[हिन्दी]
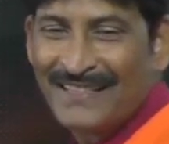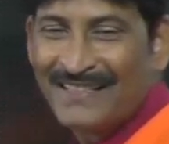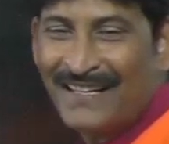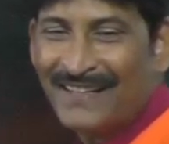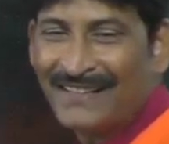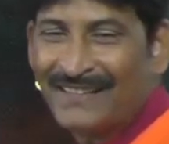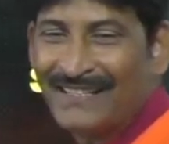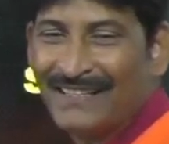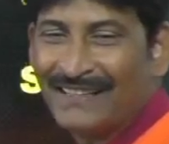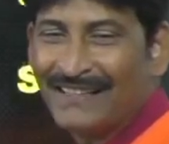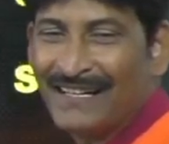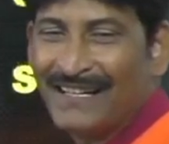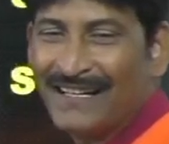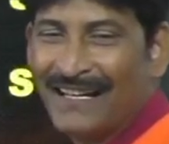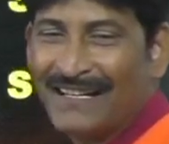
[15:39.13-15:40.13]
चलो ठीक
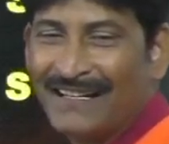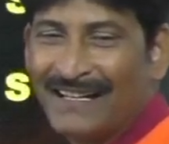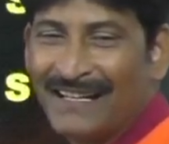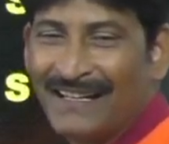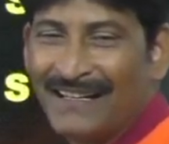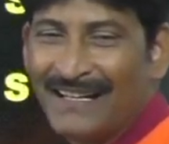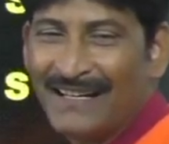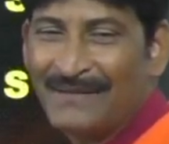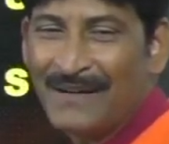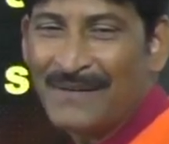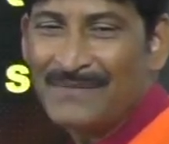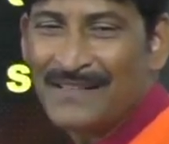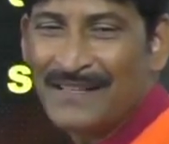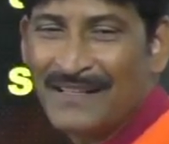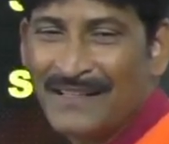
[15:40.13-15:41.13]
है नहीं खेलते हम
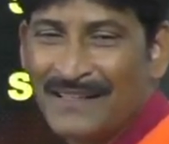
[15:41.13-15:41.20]
आपसे